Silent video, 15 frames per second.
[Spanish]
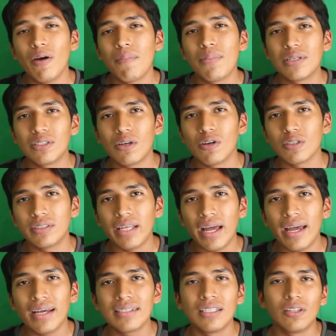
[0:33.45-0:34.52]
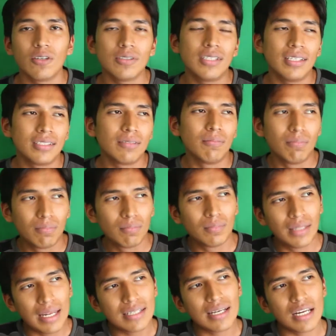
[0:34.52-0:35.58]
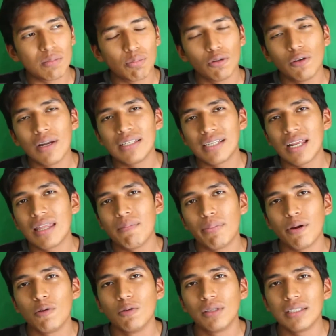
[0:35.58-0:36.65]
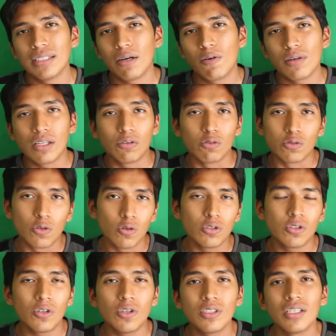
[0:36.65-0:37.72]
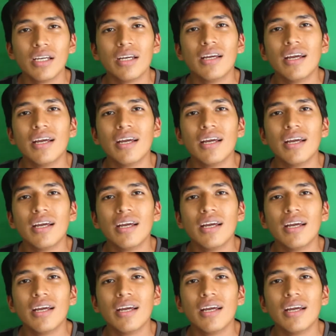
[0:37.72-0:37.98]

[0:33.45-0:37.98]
Han visto los tags, entonces tienes que responder una serie de preguntas de acuerdo a tus gustos.